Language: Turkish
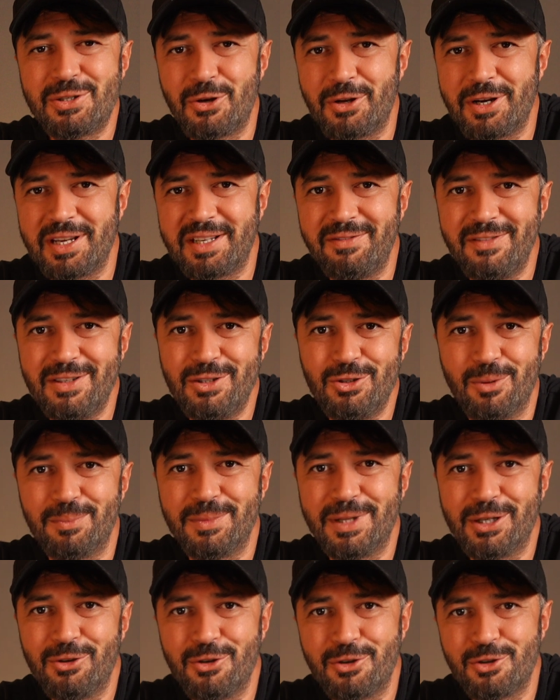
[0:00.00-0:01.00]
sonraki
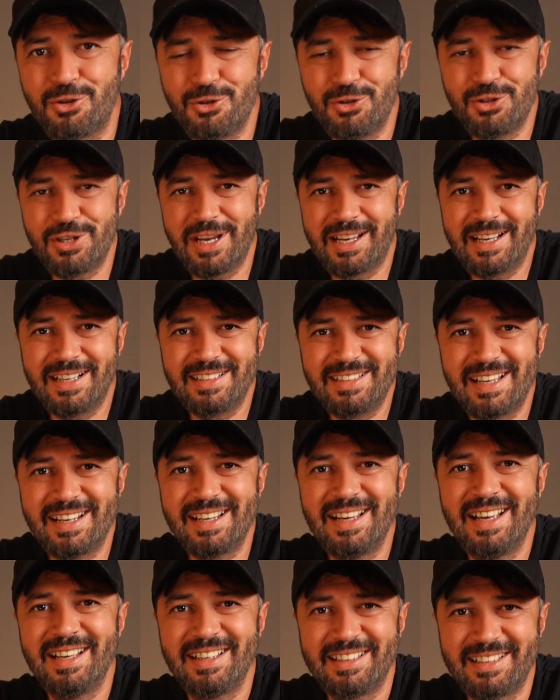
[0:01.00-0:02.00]
videomda görüşünceye kadar
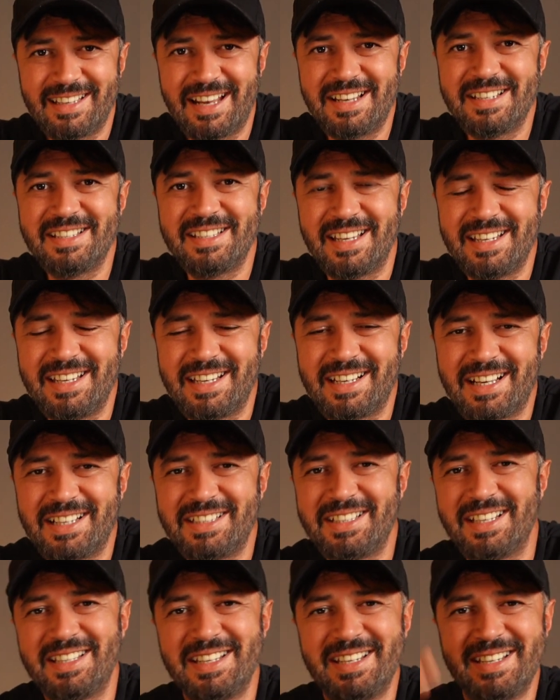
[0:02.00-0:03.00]
kendinize
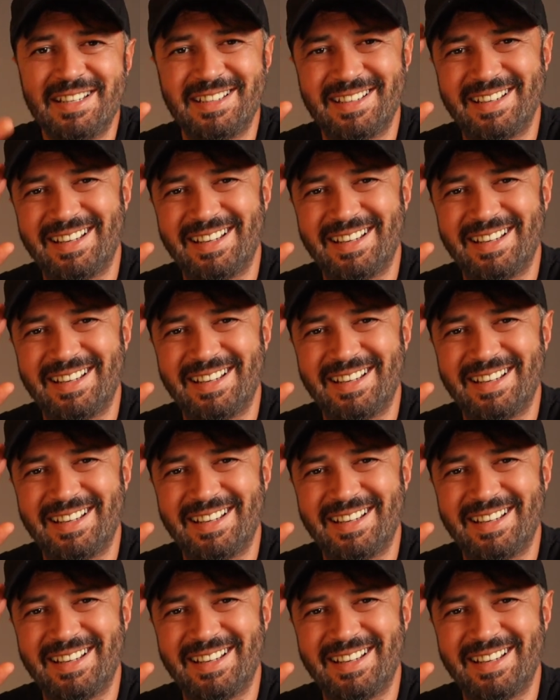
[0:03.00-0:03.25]
dikkat edin.